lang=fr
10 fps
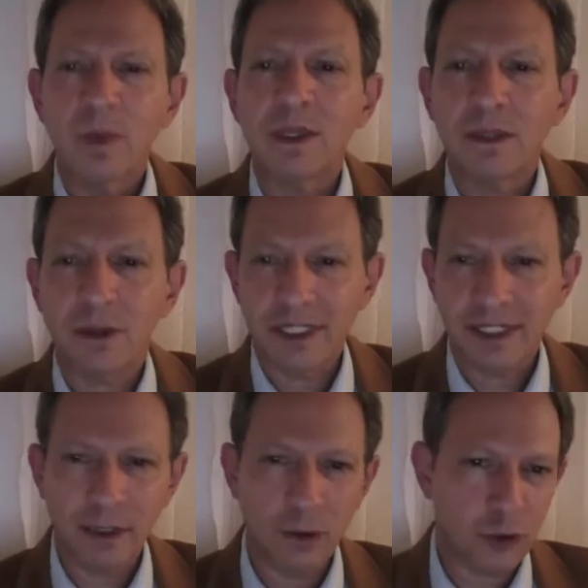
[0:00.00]
Dans les
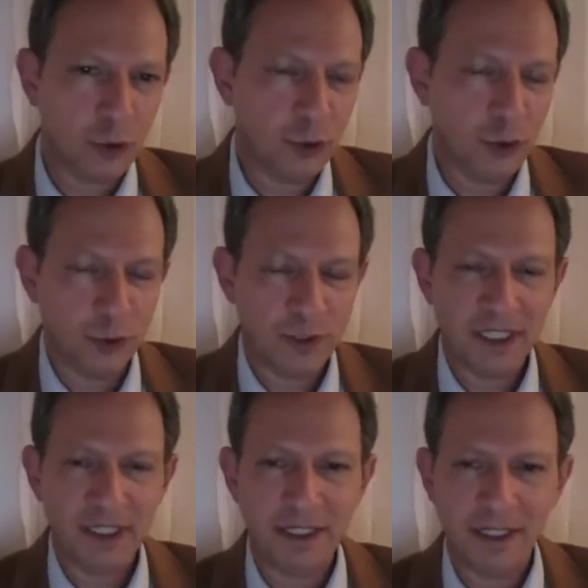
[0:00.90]
cinq leçons de
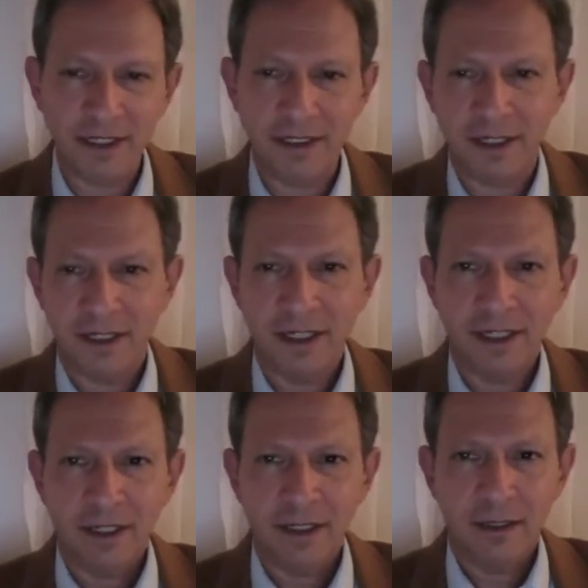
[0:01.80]
psychanalyse,
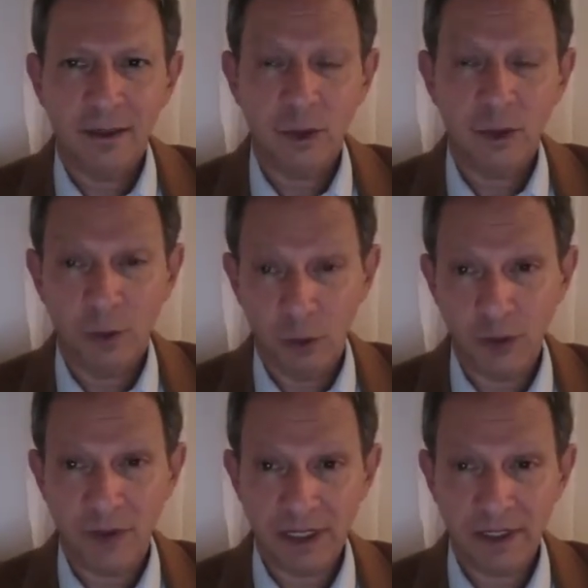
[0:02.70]
au début du
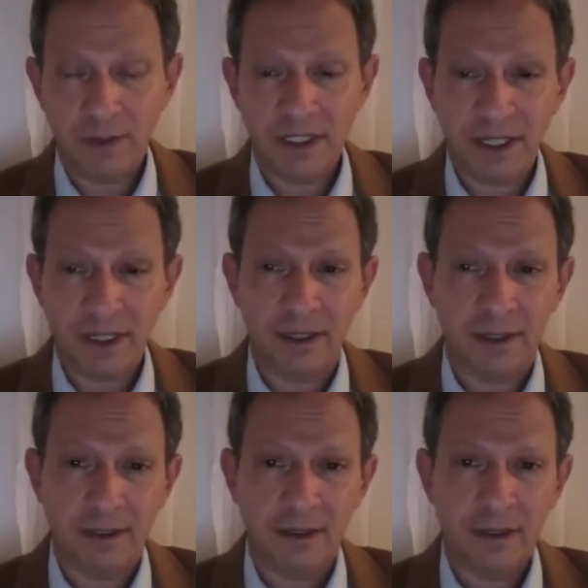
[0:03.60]
XXe siècle,
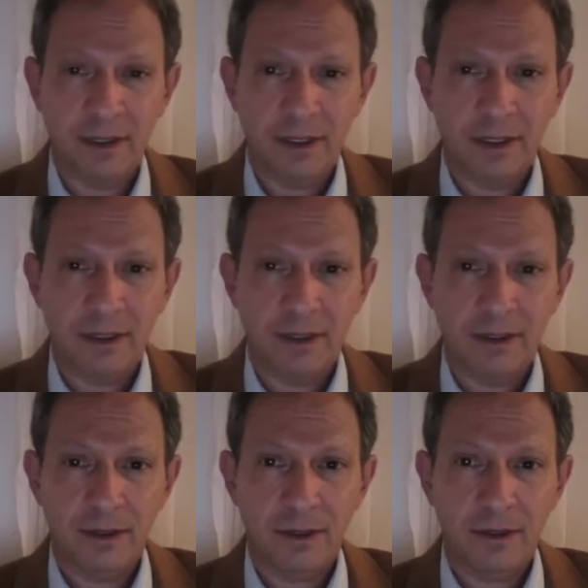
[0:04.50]

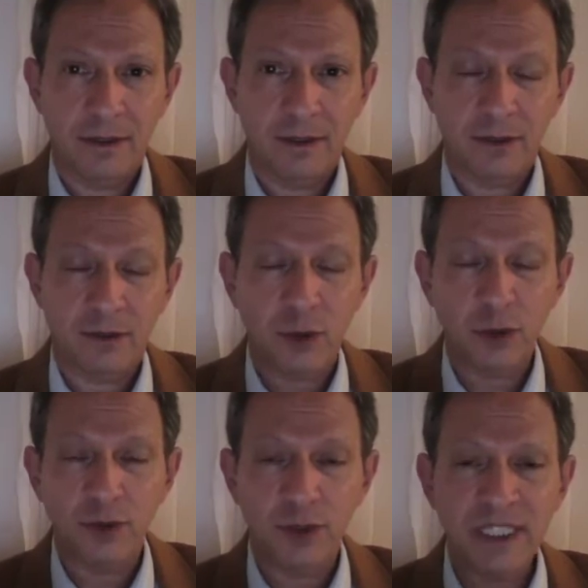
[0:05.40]
euh,
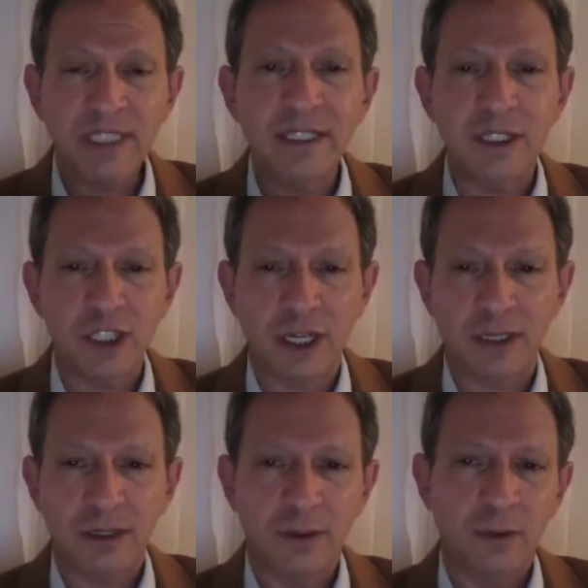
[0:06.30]
Freud faisait
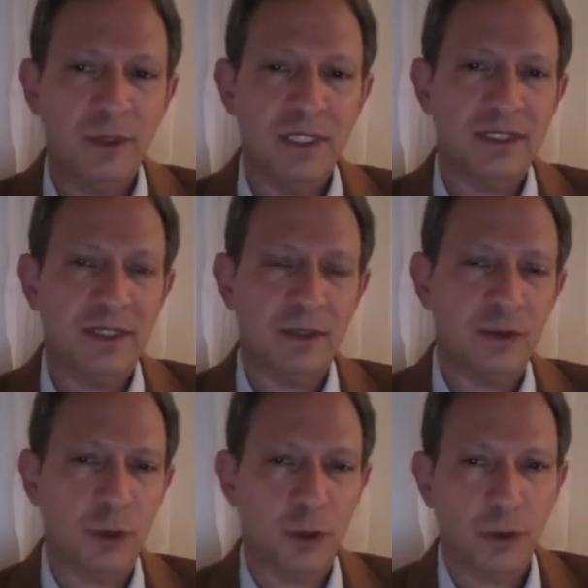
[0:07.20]
déjà une
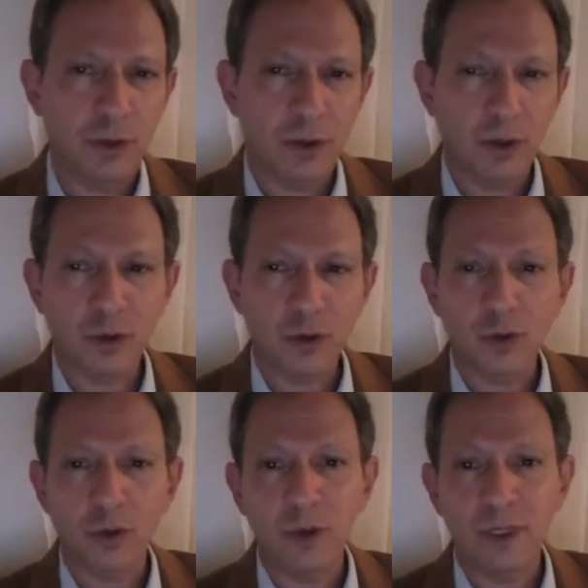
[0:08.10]
distinction
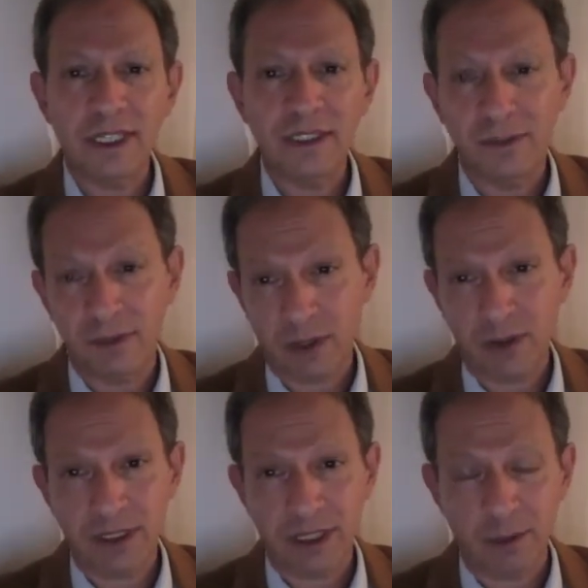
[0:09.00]
entre les
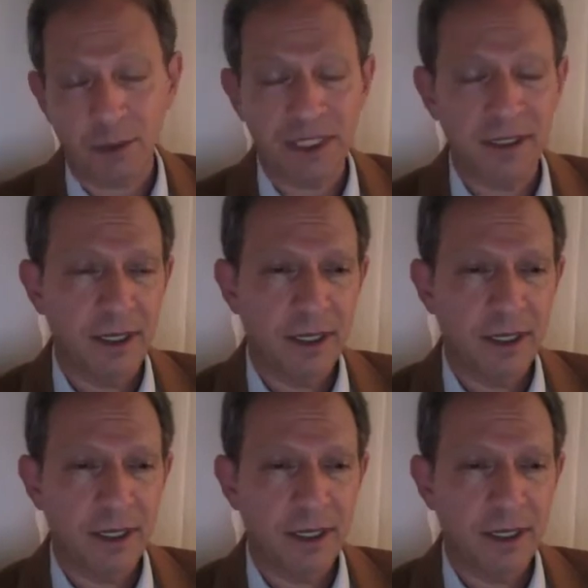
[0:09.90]
différentes thérapies